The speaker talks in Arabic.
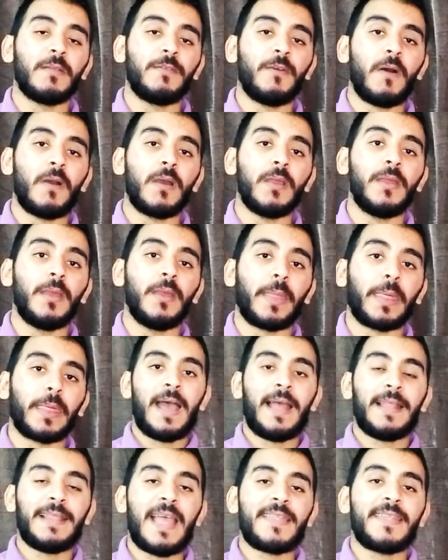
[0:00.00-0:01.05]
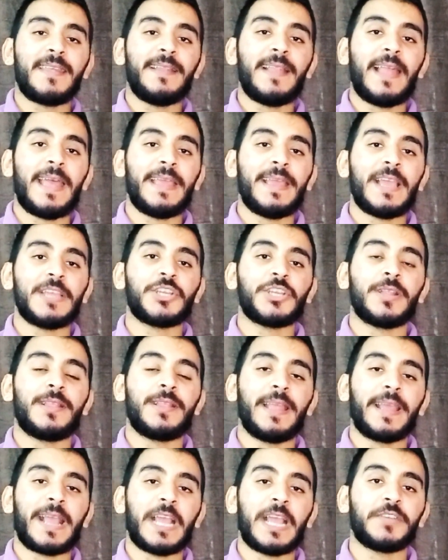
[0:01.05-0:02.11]
الفقير الذي لا يجد
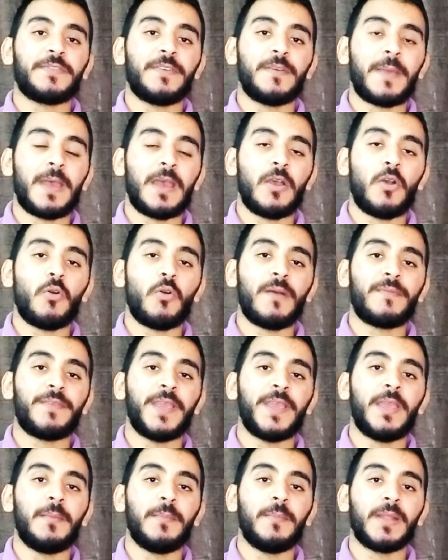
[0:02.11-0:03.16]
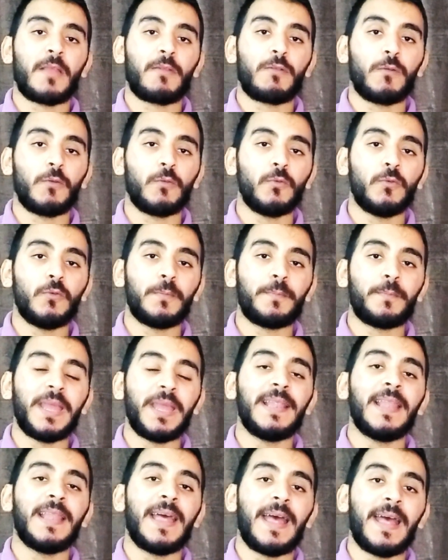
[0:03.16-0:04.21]
لكشف ما هو فيه من الذنوب
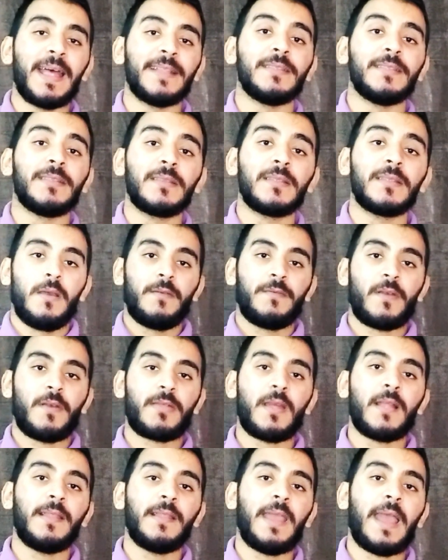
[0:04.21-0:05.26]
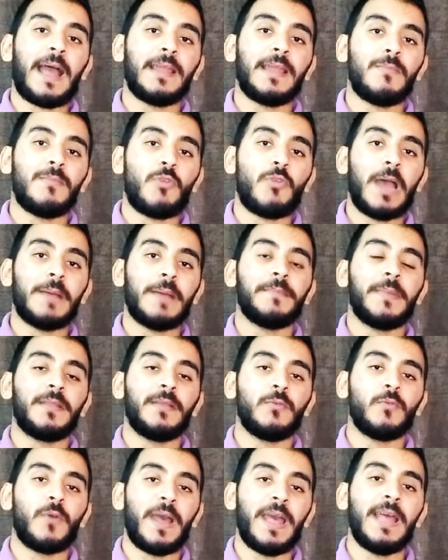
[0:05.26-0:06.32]
إلا أنت فصل على
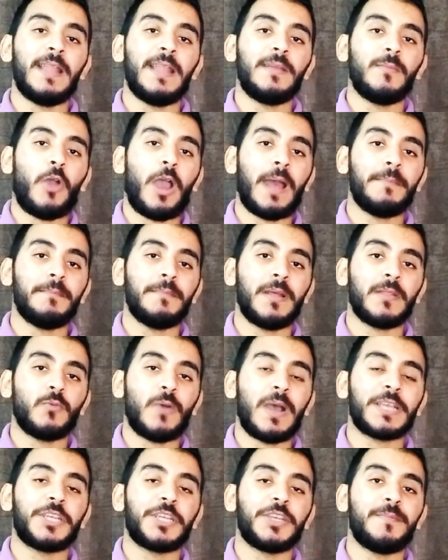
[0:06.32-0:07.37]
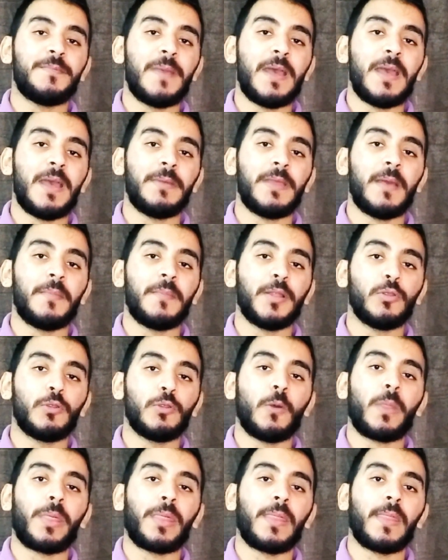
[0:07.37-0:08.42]
محمد وآل محمد واكشف ما بي من
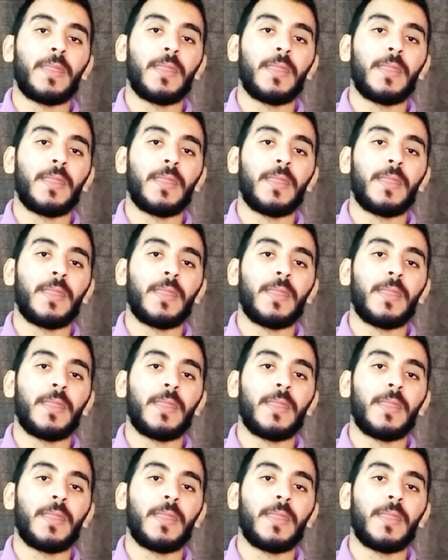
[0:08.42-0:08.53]
ضر